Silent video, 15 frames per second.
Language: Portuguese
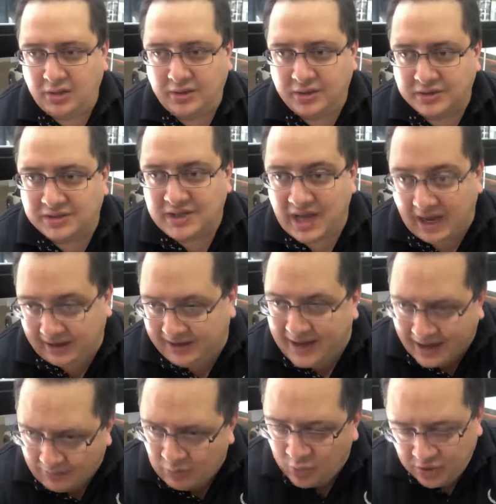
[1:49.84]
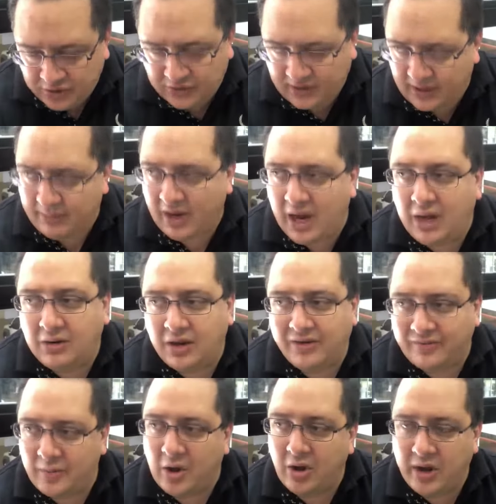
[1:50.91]
Então, assim, dá muito trabalho,
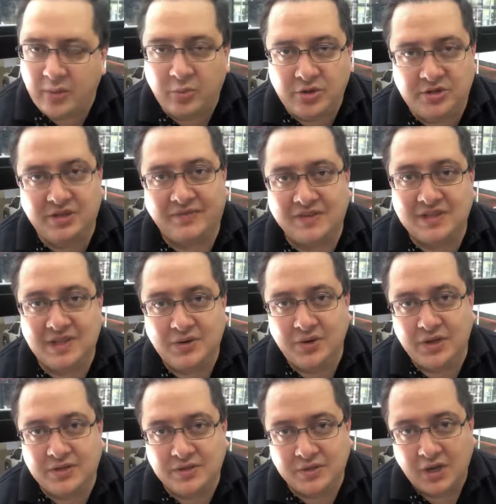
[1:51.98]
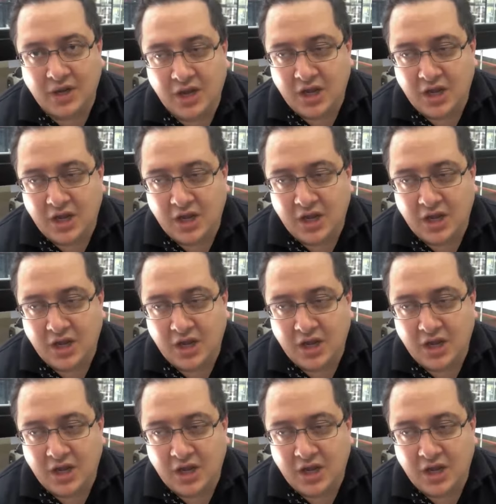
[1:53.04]
leva uma hora por dia fazendo isso.